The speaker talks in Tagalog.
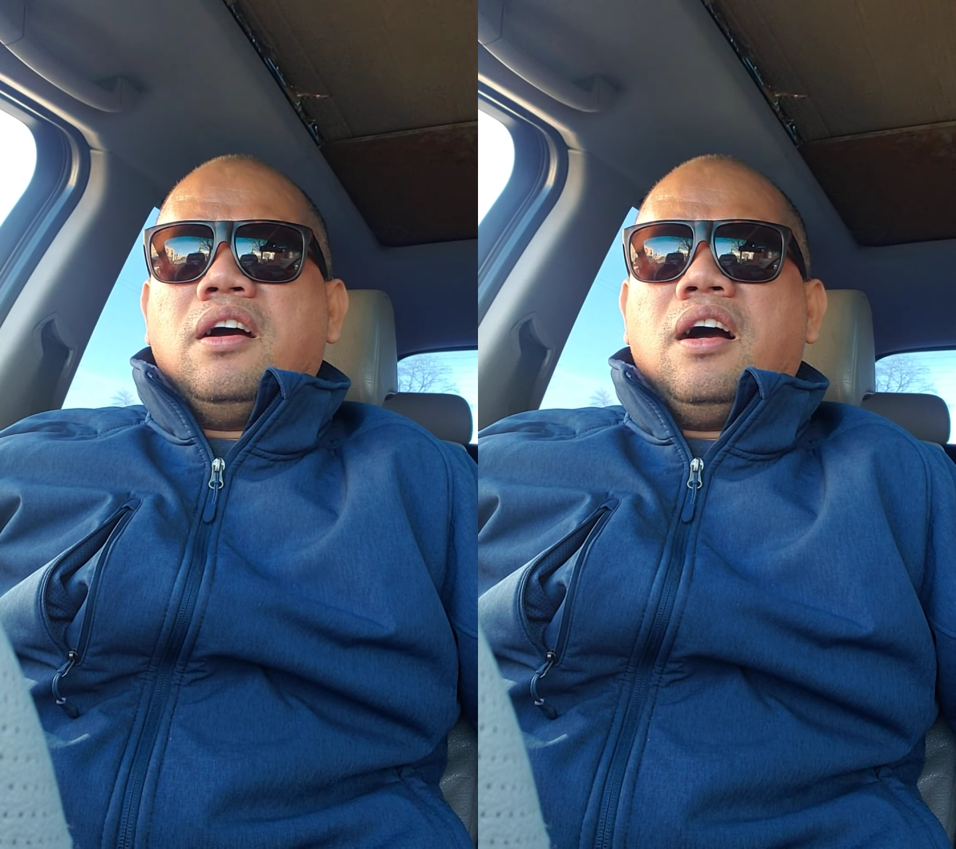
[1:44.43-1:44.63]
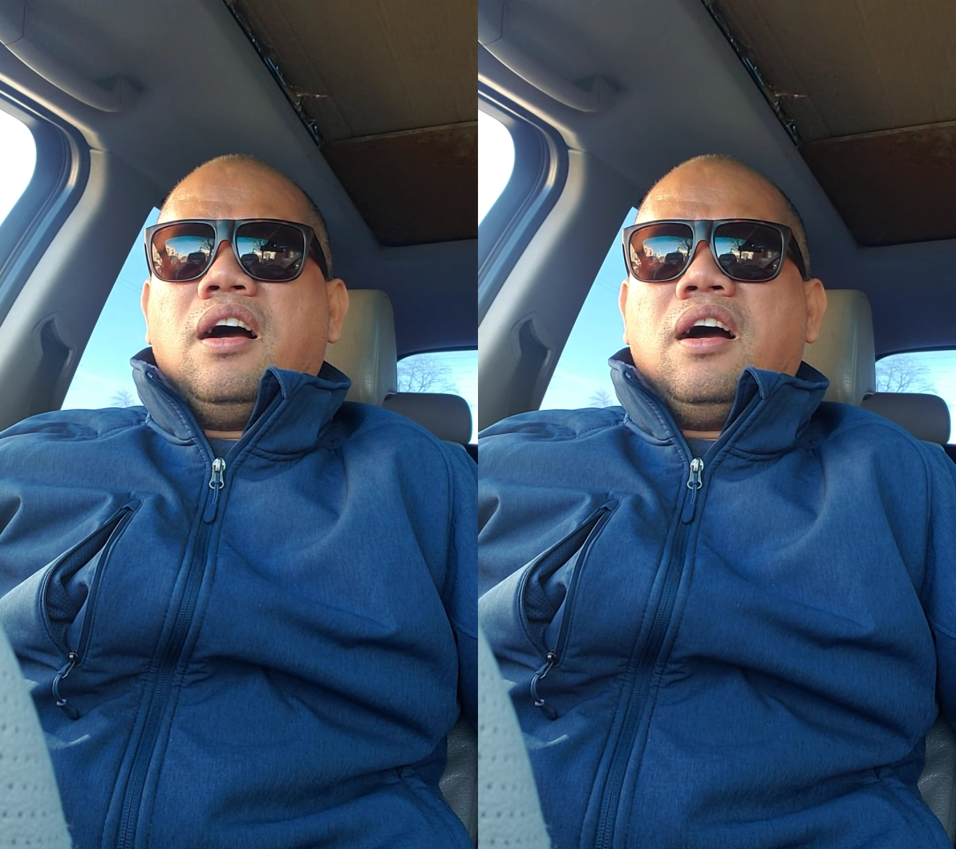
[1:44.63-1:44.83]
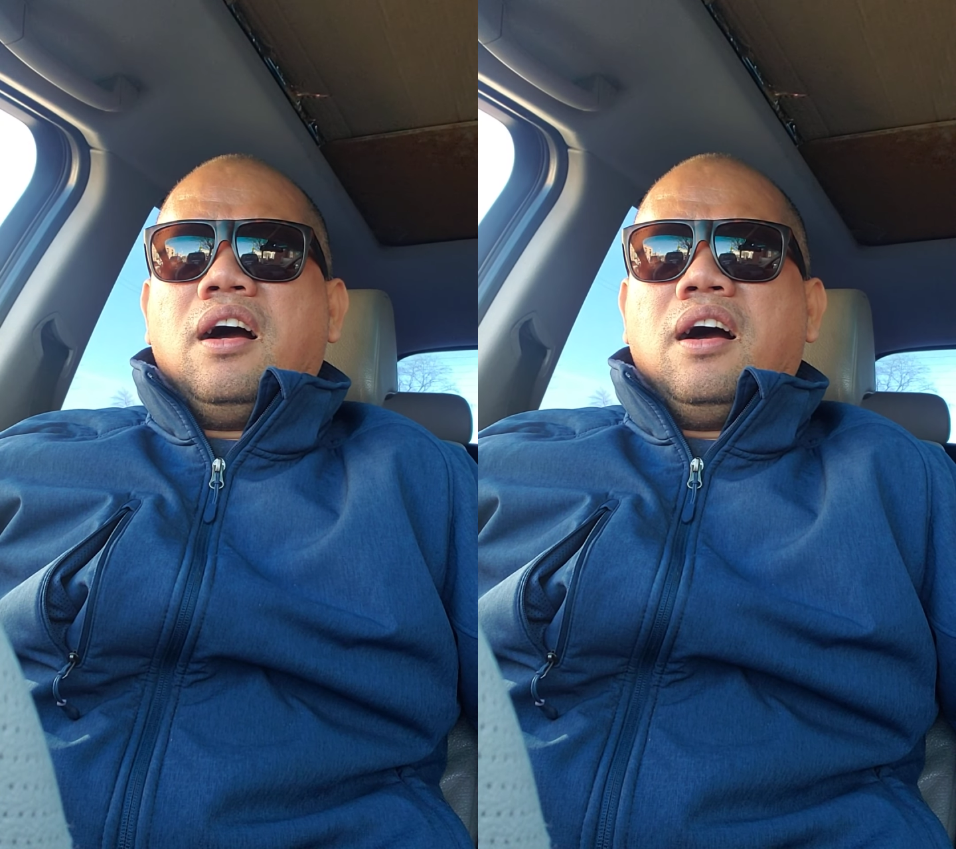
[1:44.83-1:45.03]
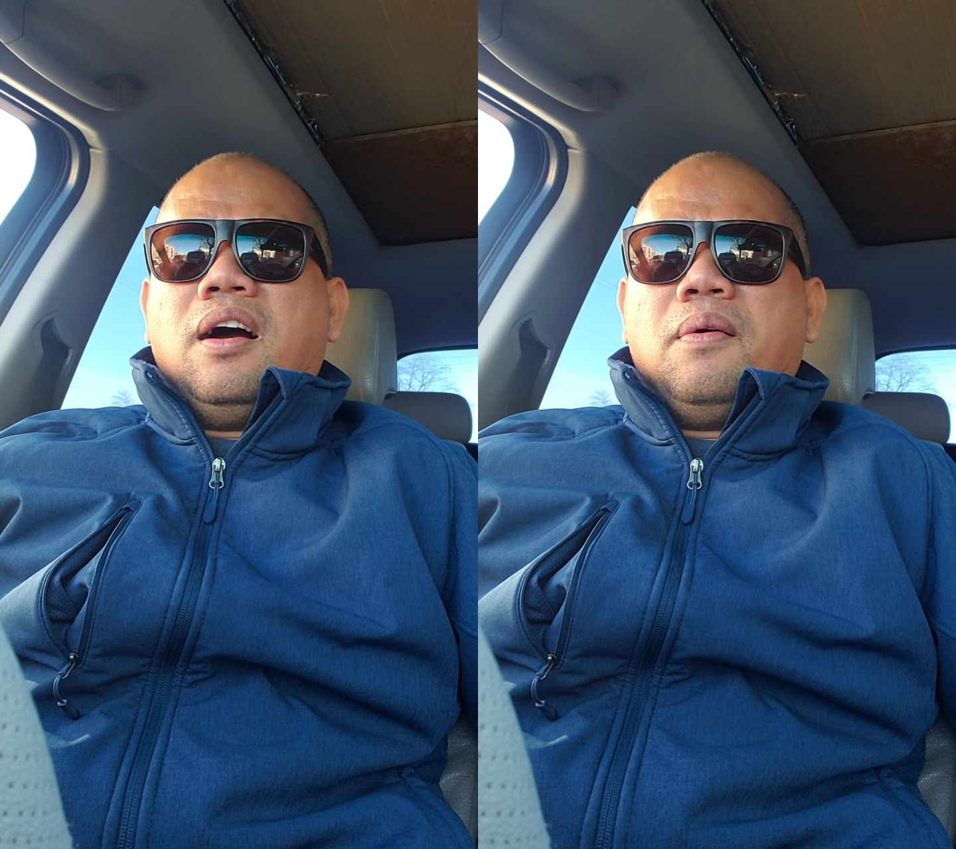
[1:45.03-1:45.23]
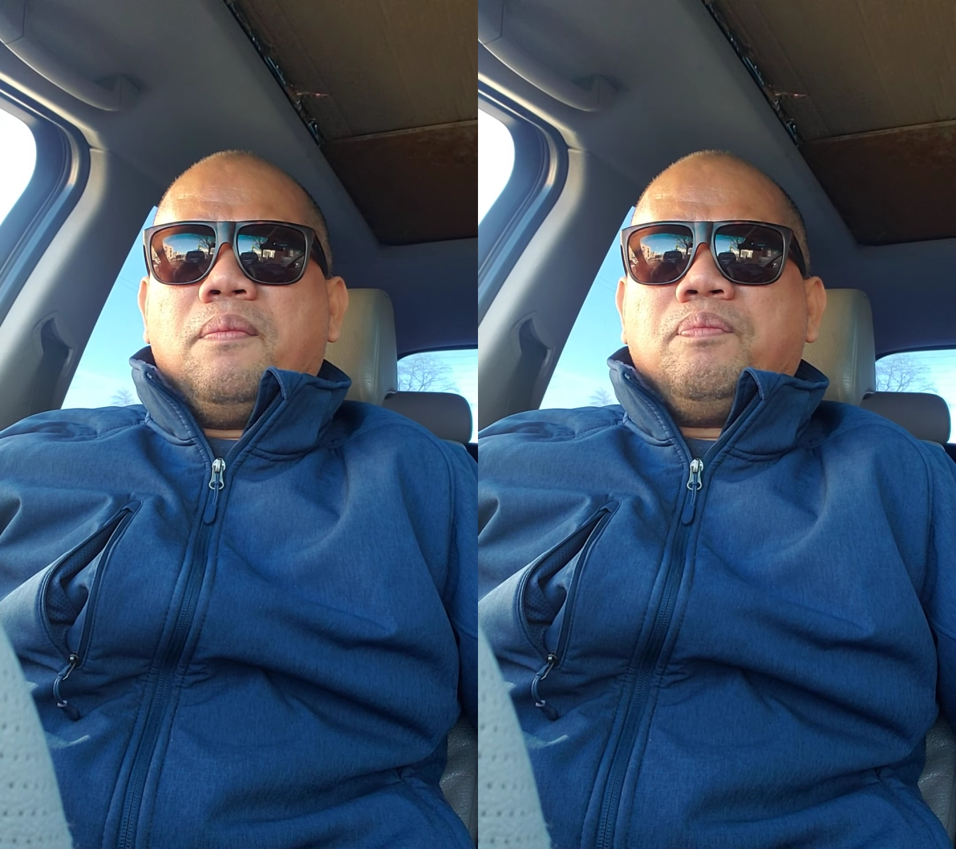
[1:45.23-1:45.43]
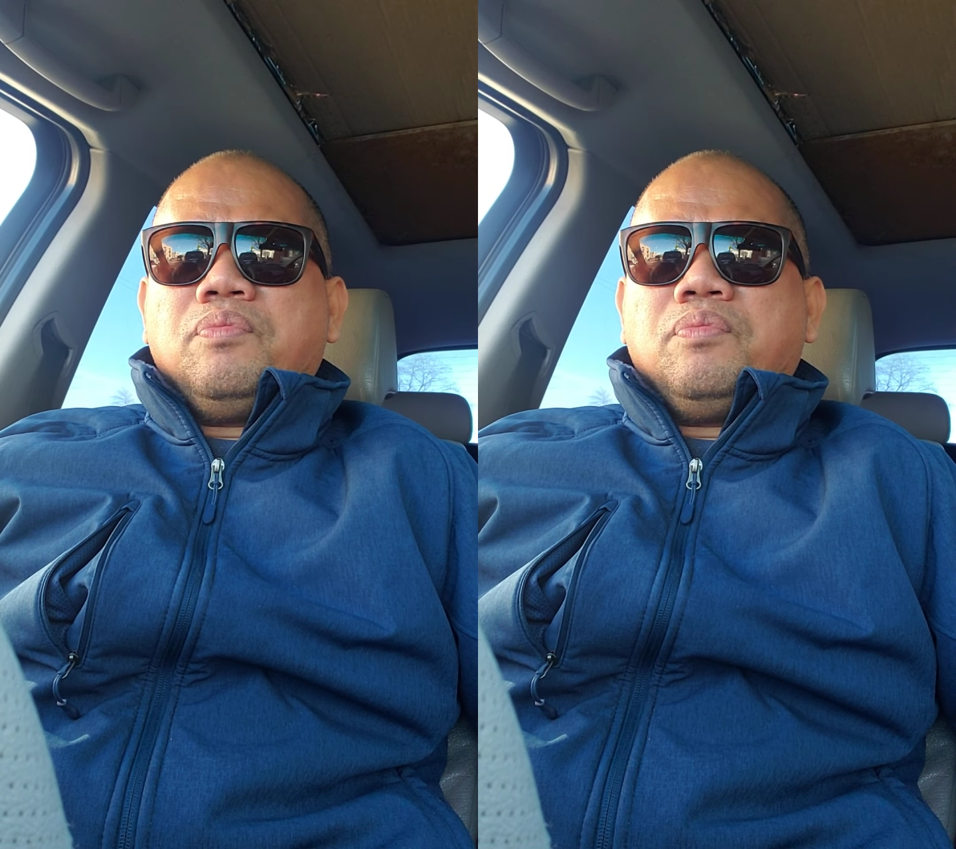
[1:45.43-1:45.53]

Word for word: Uh,